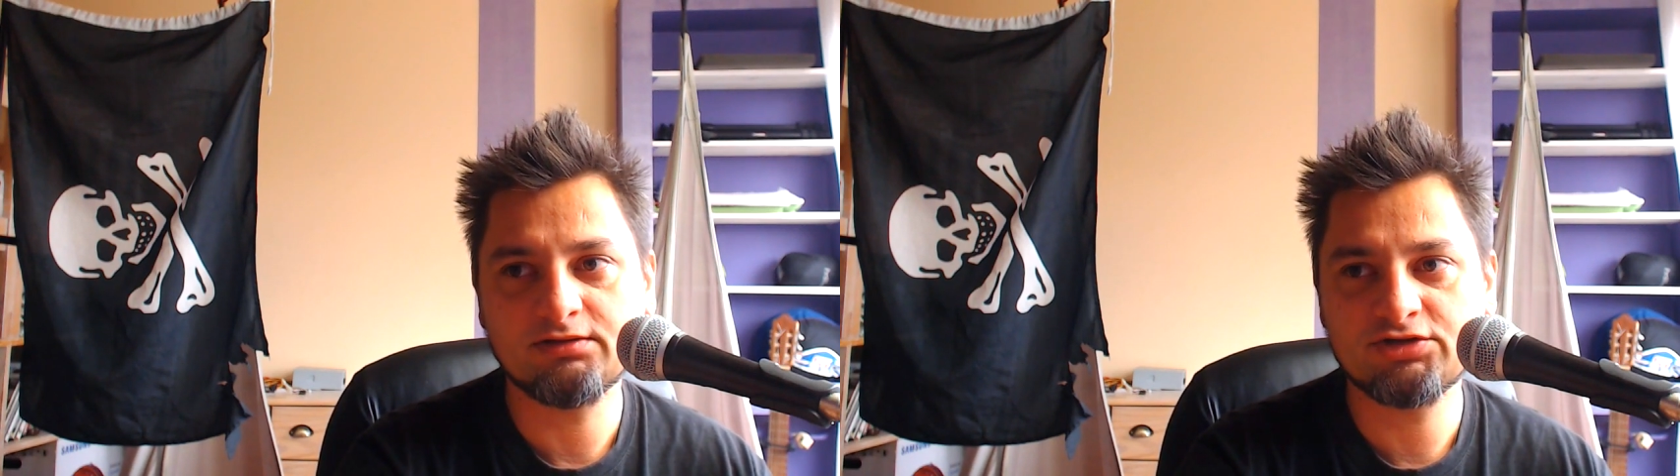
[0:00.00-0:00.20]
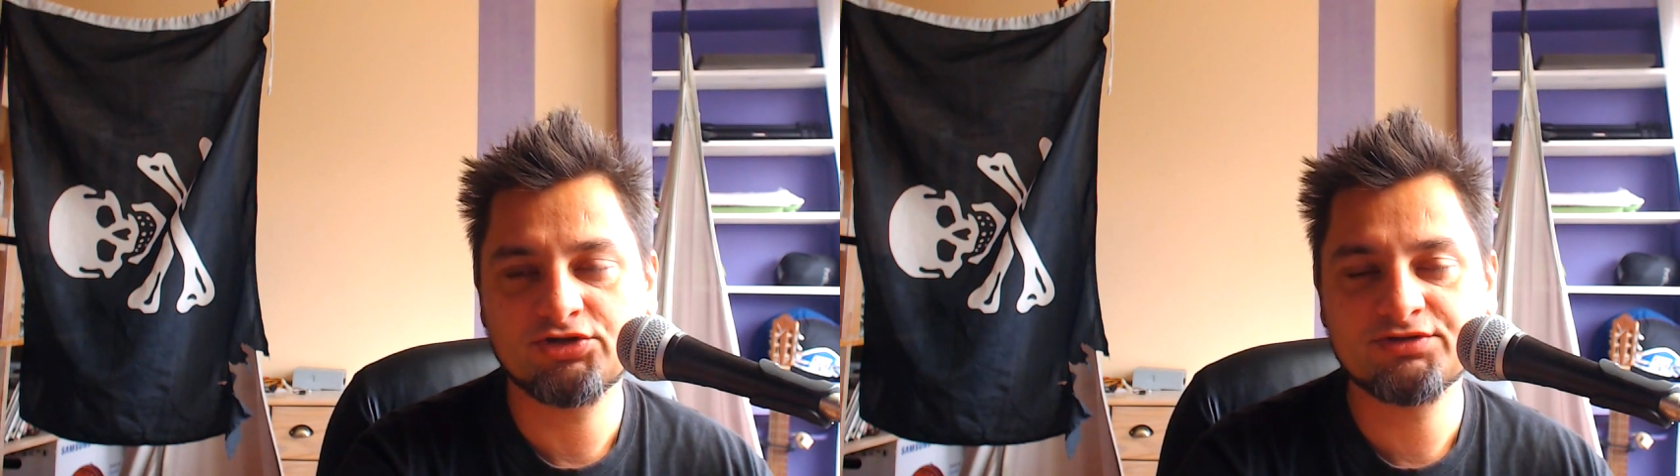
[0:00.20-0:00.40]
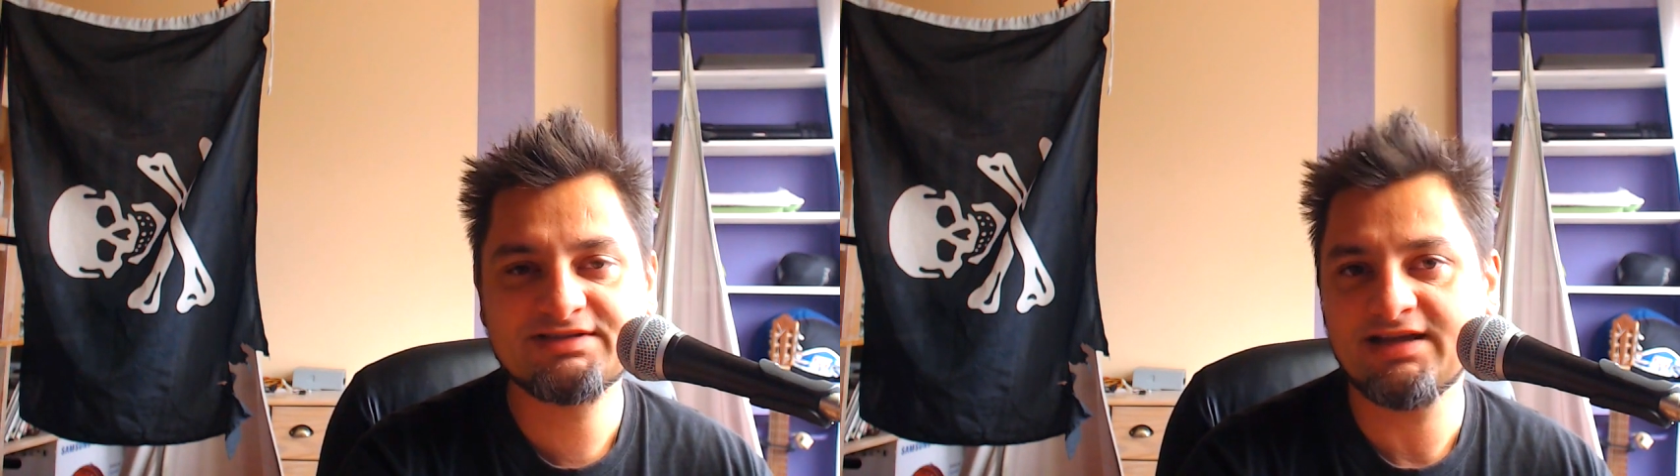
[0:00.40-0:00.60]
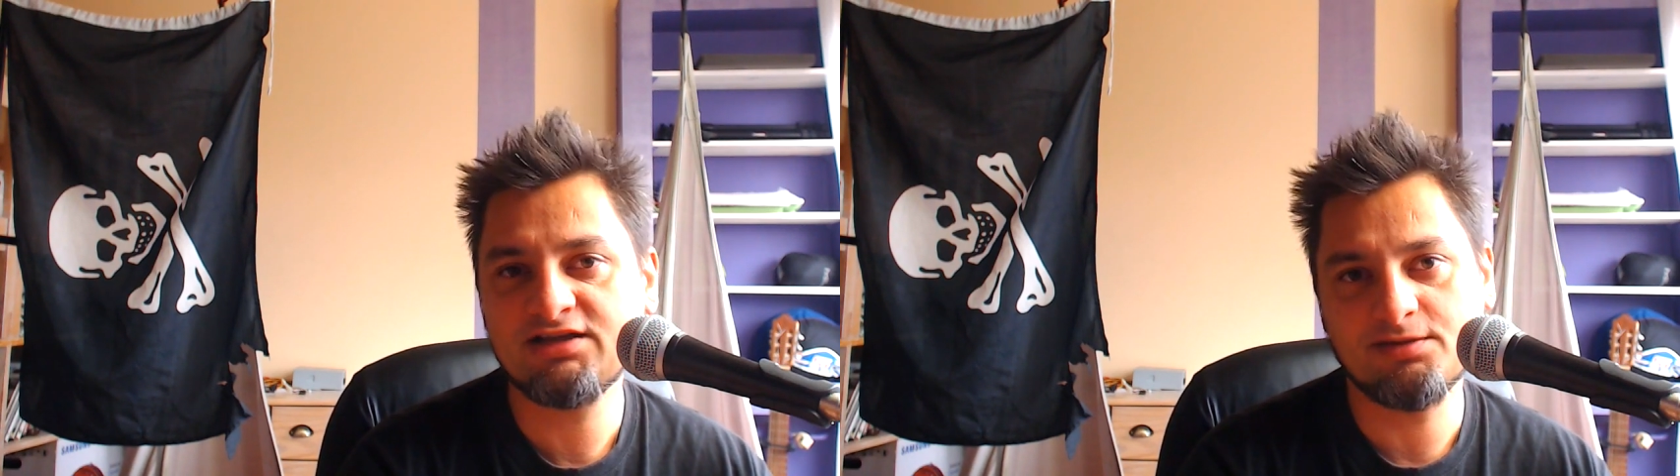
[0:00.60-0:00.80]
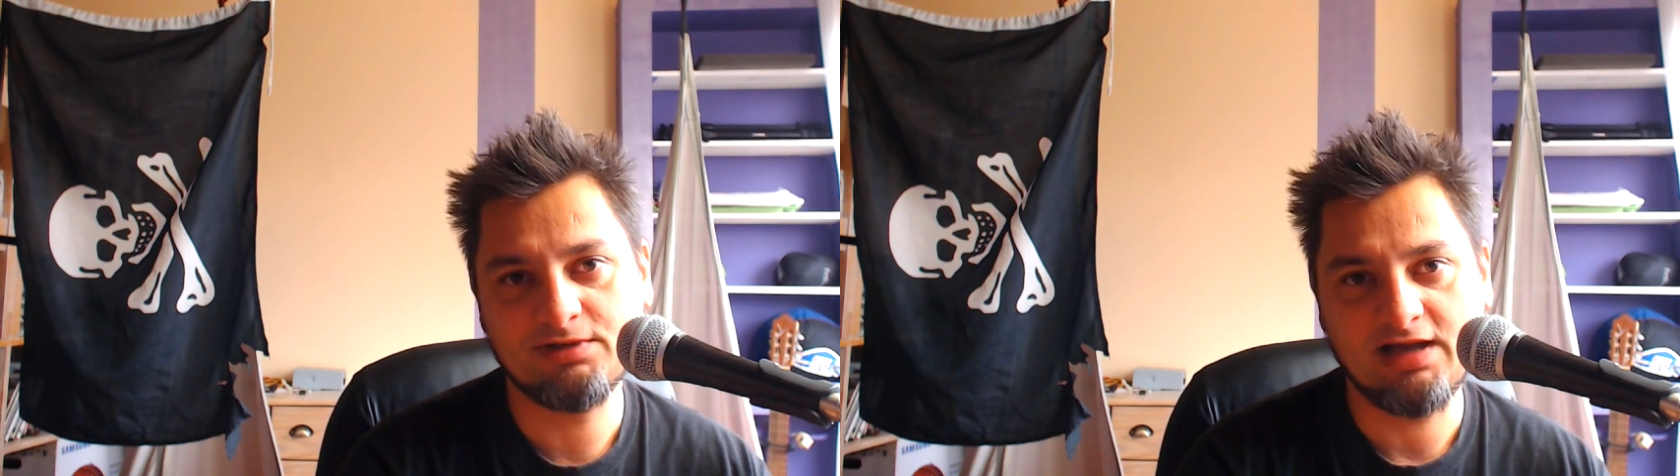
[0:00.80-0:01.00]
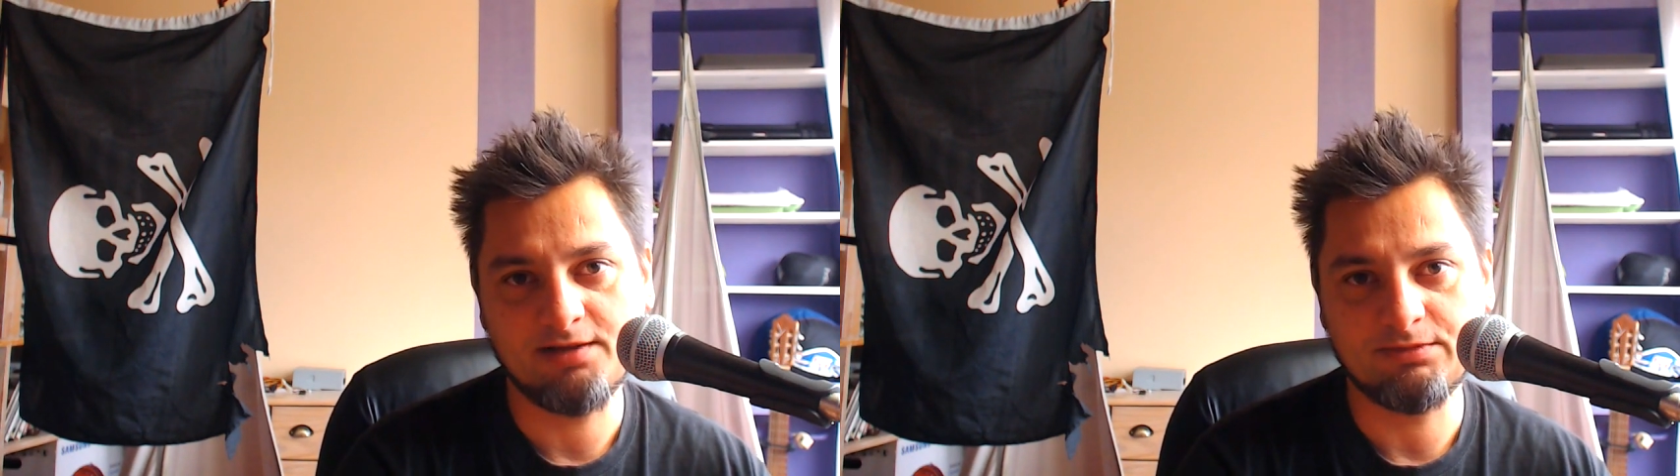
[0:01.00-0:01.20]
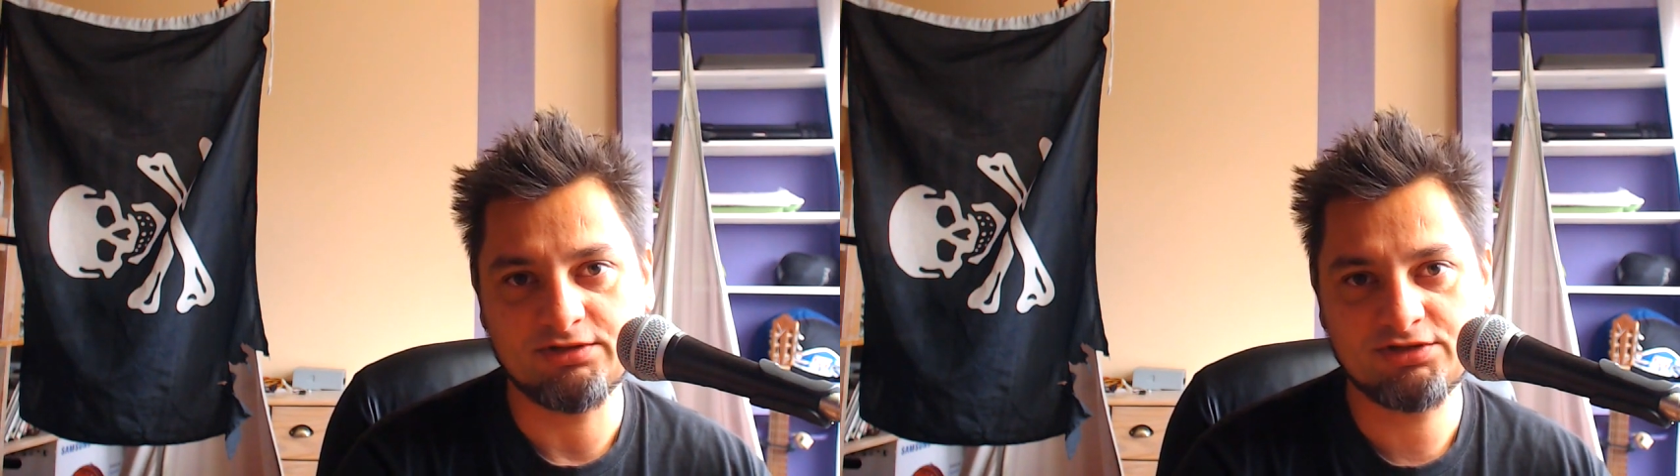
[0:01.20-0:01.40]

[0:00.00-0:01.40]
rządzeniem nami,